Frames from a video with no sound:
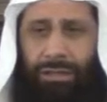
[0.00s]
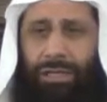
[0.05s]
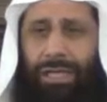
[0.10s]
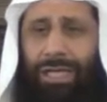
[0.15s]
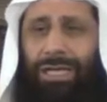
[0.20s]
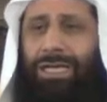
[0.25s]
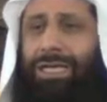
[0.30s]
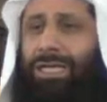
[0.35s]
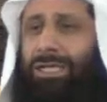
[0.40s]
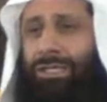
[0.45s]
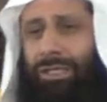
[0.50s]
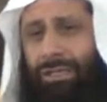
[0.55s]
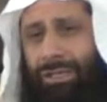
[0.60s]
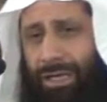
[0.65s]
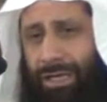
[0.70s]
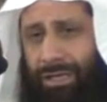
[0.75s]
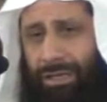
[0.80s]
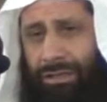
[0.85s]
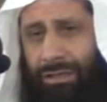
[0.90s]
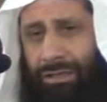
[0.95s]
قليل
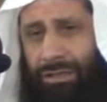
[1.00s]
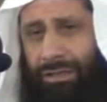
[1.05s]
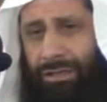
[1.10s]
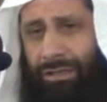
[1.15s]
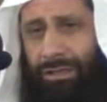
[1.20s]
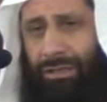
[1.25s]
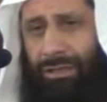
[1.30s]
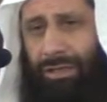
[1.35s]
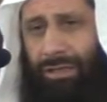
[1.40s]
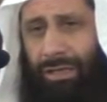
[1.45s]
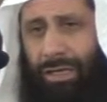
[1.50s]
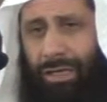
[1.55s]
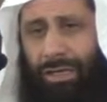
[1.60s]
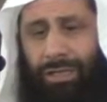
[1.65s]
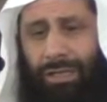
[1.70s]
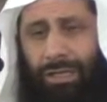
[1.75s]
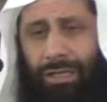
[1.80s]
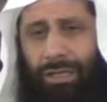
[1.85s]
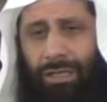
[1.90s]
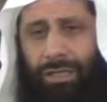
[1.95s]
جدا
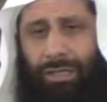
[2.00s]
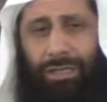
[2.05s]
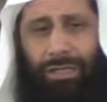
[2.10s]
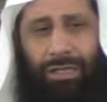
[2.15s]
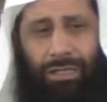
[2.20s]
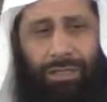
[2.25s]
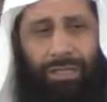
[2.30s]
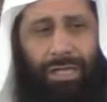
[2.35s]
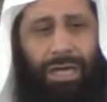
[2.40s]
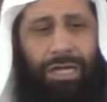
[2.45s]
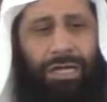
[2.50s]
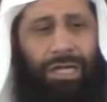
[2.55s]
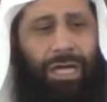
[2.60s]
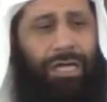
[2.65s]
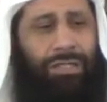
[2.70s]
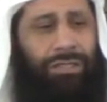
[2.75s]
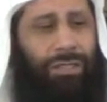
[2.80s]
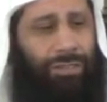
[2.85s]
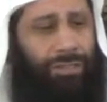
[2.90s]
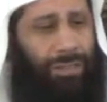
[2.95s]
عندك ثلاثة
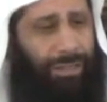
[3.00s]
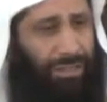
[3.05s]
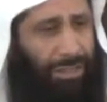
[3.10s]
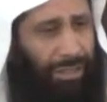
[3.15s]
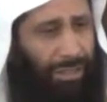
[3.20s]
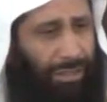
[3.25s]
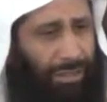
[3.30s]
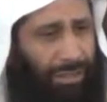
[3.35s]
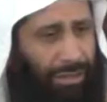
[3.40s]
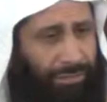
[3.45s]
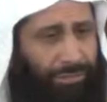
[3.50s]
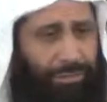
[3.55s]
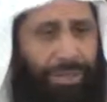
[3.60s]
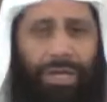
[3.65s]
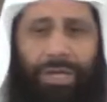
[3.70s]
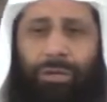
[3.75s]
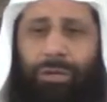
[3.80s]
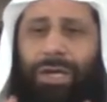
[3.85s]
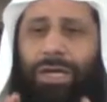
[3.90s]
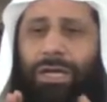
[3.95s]
عشرة سنة
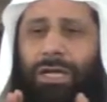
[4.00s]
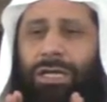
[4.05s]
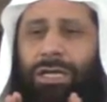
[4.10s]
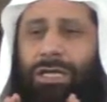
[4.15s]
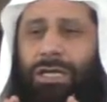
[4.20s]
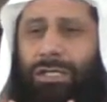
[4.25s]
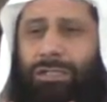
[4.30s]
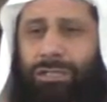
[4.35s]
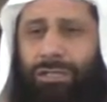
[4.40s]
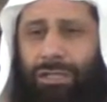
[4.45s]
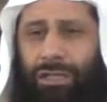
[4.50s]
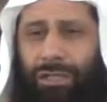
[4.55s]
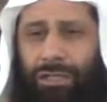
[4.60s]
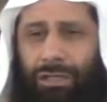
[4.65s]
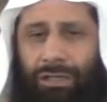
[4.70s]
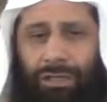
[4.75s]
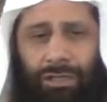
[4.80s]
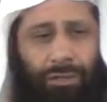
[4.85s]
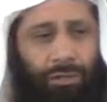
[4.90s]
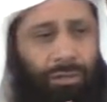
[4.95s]
فيها رواية قليلة جدا
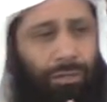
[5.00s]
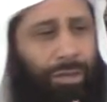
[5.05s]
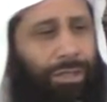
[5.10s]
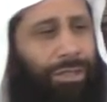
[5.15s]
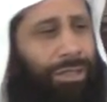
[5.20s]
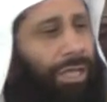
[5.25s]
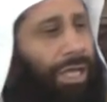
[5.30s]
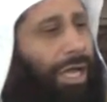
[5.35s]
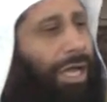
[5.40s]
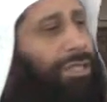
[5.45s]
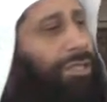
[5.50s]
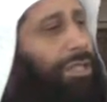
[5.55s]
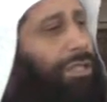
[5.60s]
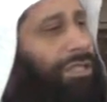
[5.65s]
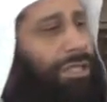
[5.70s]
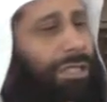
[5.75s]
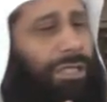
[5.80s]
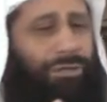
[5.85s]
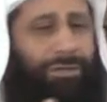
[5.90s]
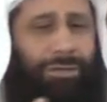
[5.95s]
وعندك عشر
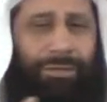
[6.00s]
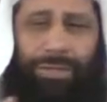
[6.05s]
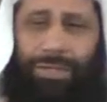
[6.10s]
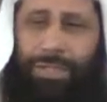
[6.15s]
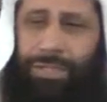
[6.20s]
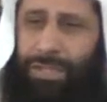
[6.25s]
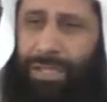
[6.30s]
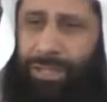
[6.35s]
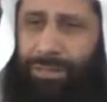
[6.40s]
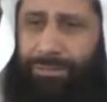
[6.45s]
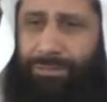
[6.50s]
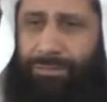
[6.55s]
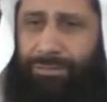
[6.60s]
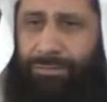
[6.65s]
سنين في المدينة